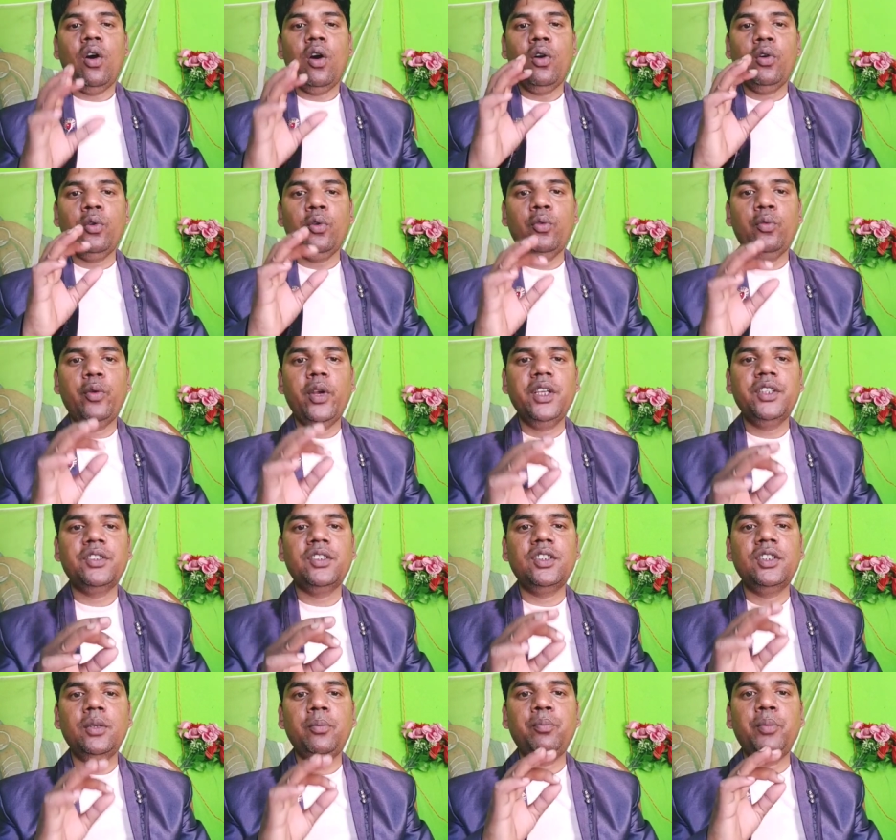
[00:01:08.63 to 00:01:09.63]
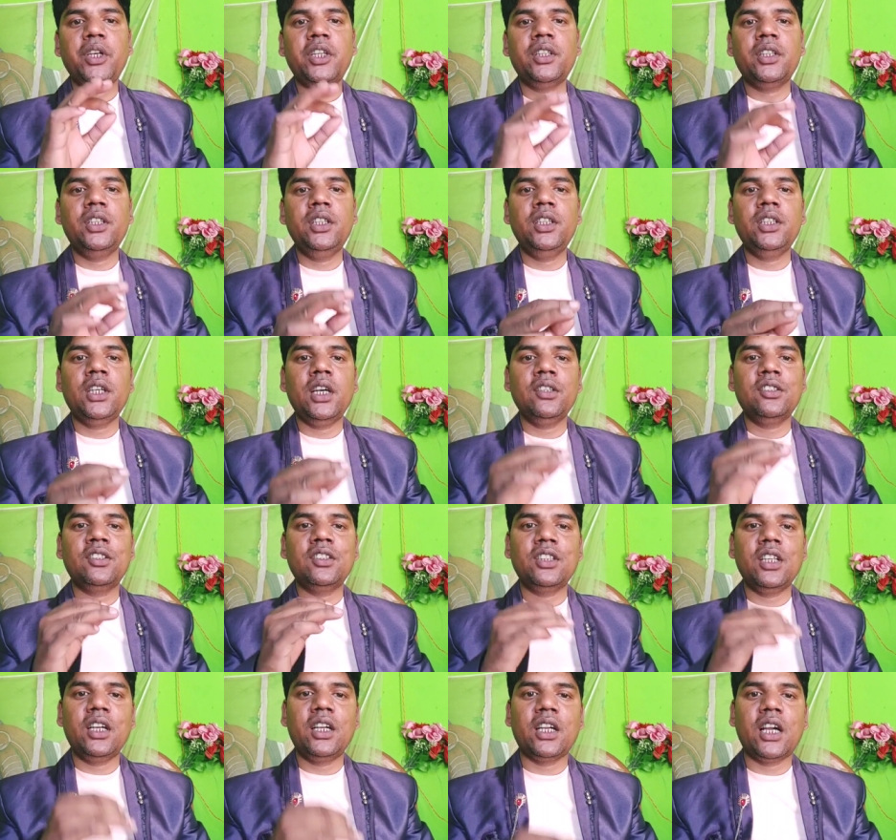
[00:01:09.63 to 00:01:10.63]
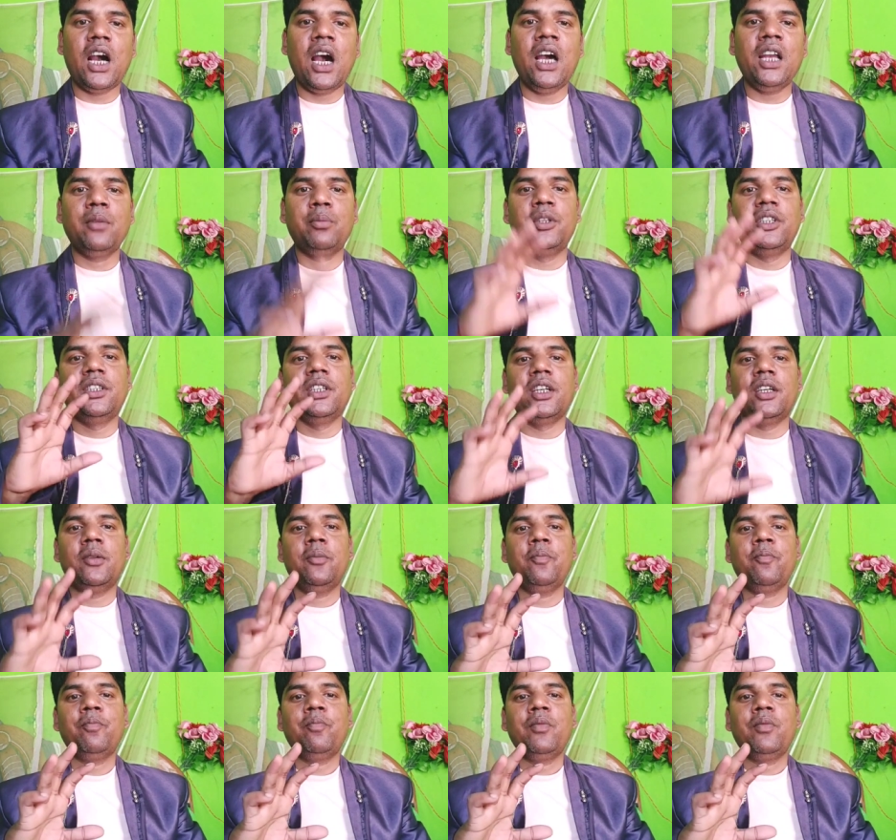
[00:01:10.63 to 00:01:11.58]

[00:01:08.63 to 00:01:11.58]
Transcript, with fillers: और वैसे व्यक्ति का सरकार भी है